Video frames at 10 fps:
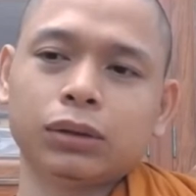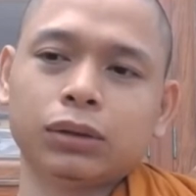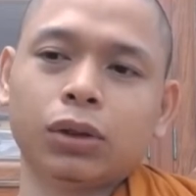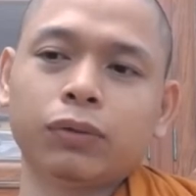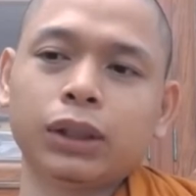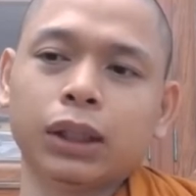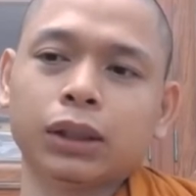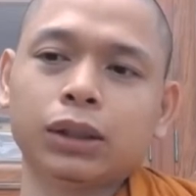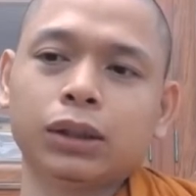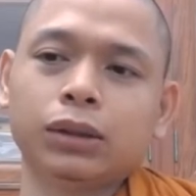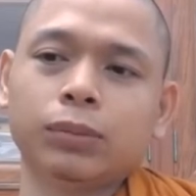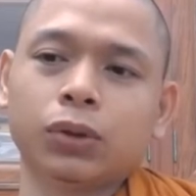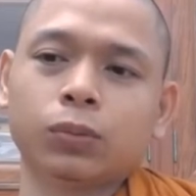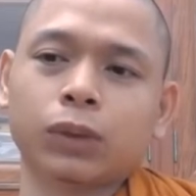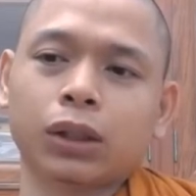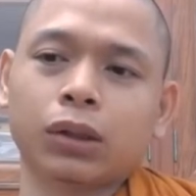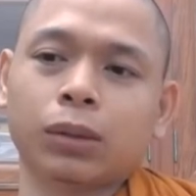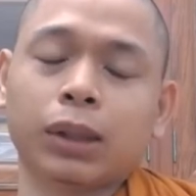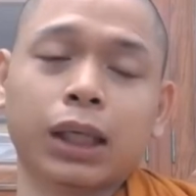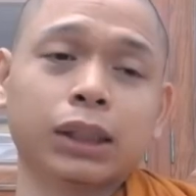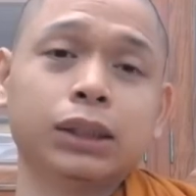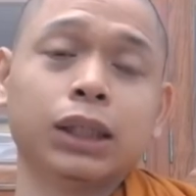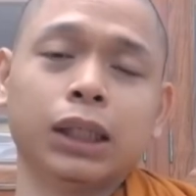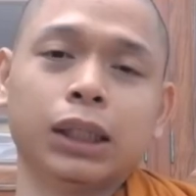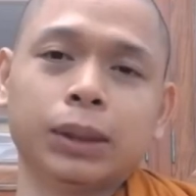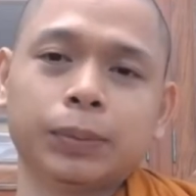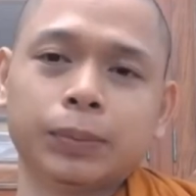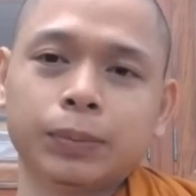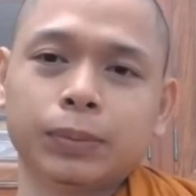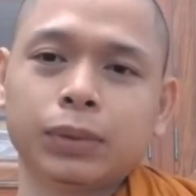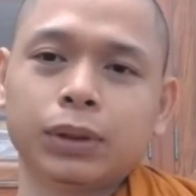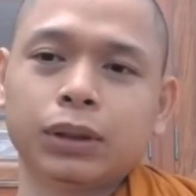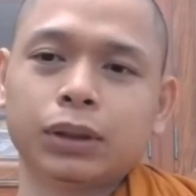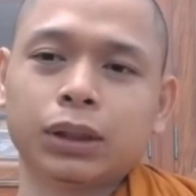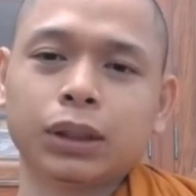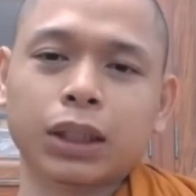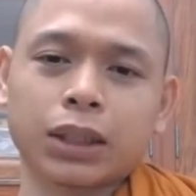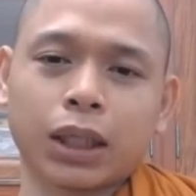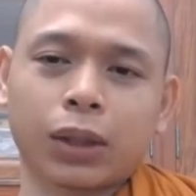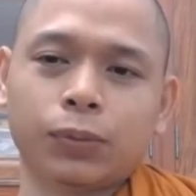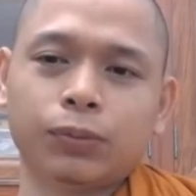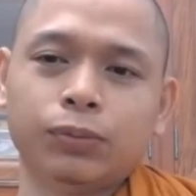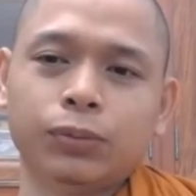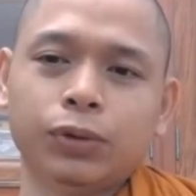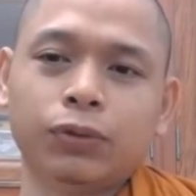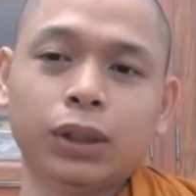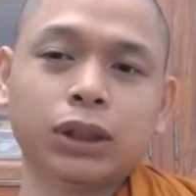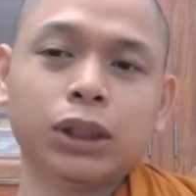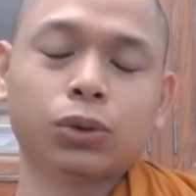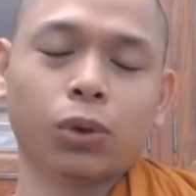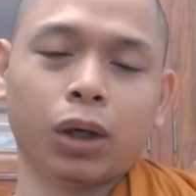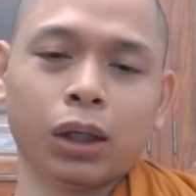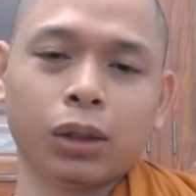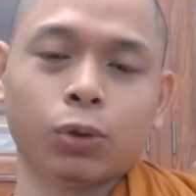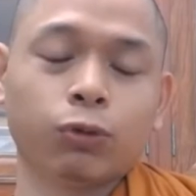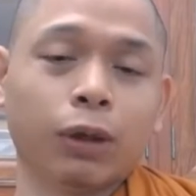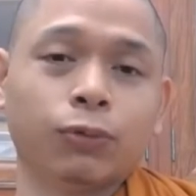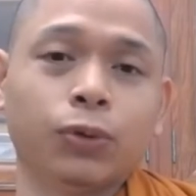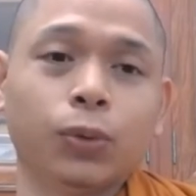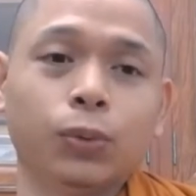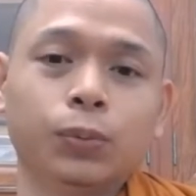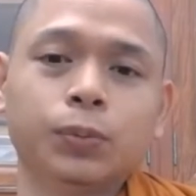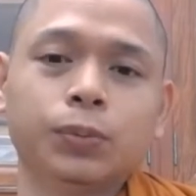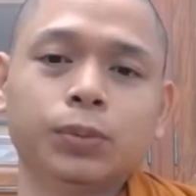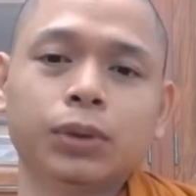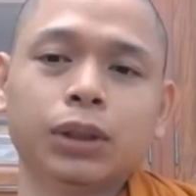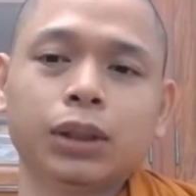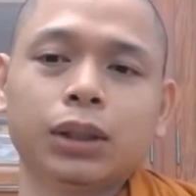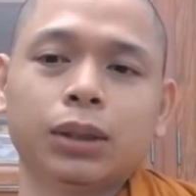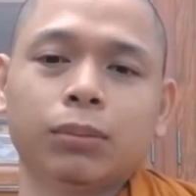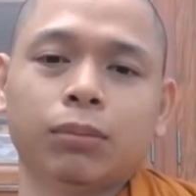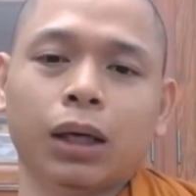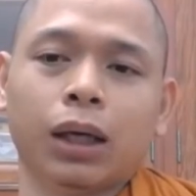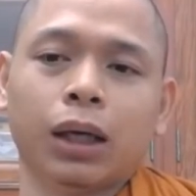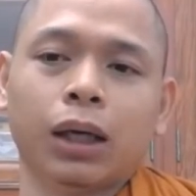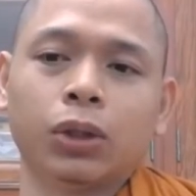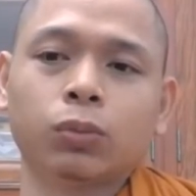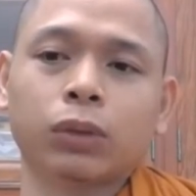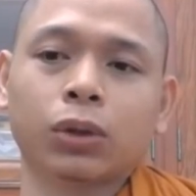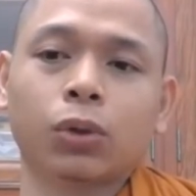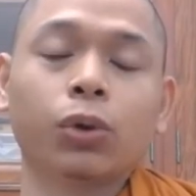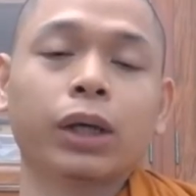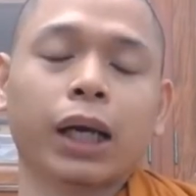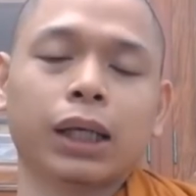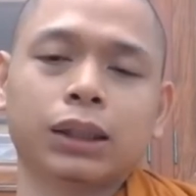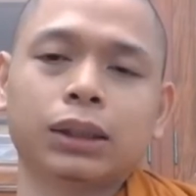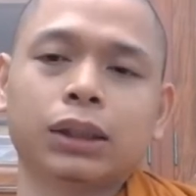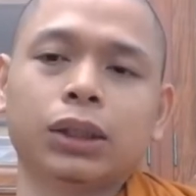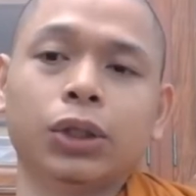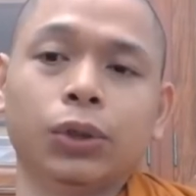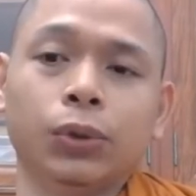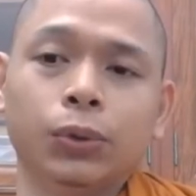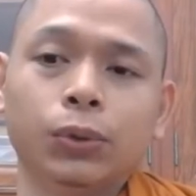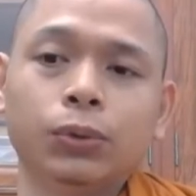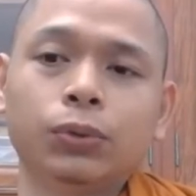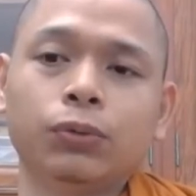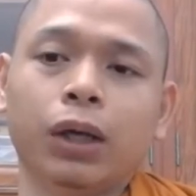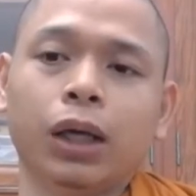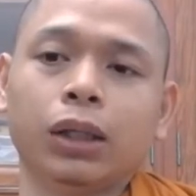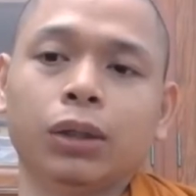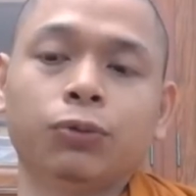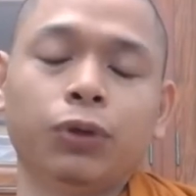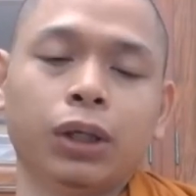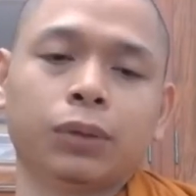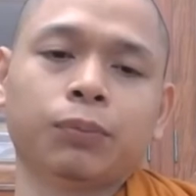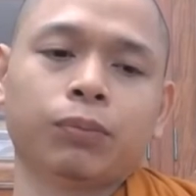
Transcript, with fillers: đối với những thứ mà chúng ta gọi là bất khả tư nghị đó. tức là sao với trí tuệ của phàm phu mà chúng ta cố gắng hiểu về những việc